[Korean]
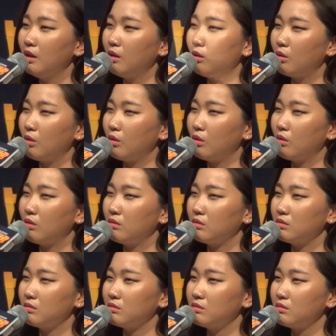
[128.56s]

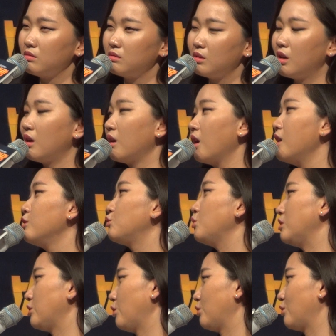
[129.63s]
어, 예, 할 수
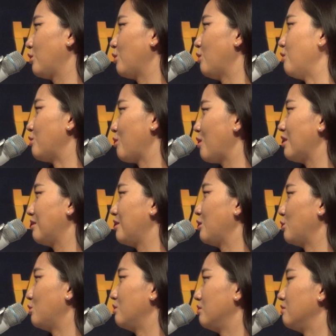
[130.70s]
있었던 아,
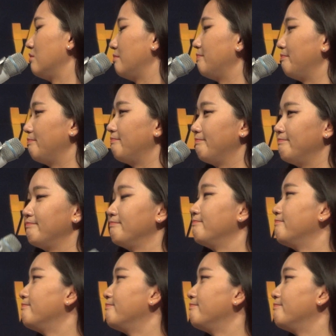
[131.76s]
대단합니다. 아니, 우리